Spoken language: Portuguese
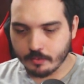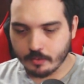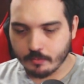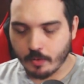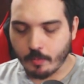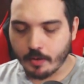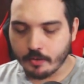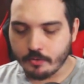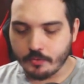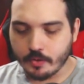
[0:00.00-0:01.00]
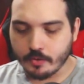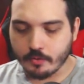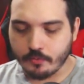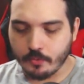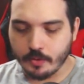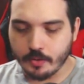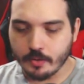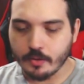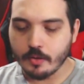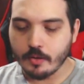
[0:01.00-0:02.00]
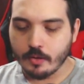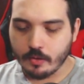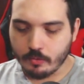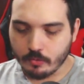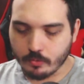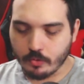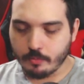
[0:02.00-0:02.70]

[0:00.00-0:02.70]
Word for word: Uma barrinha de vida já foi. E os God